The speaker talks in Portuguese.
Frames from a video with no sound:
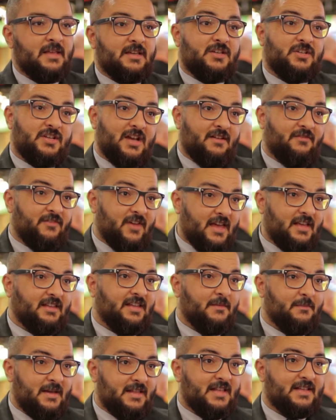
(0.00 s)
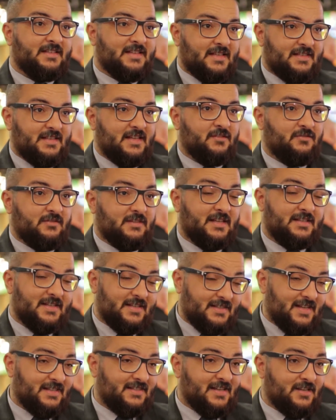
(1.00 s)
Que já vem também da, 700, da
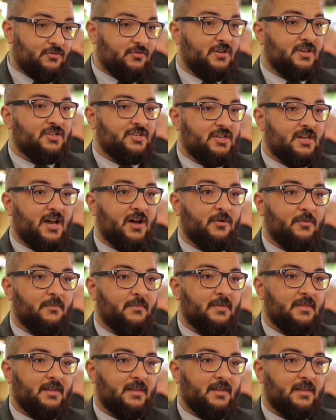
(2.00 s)
C700 original.